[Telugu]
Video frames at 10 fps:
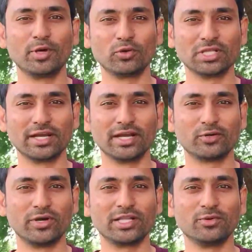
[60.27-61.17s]

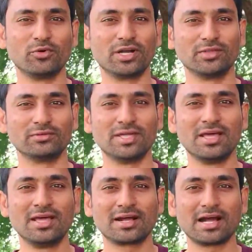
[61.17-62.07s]
పెరుగుదలైనటువంటిది ఉండదు
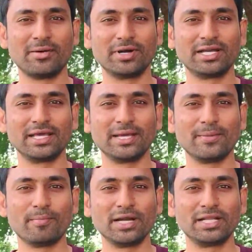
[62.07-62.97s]
కాబట్టి
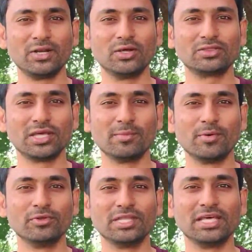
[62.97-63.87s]
మట్టిలో తేమ
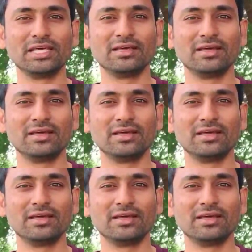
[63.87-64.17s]
ఉంది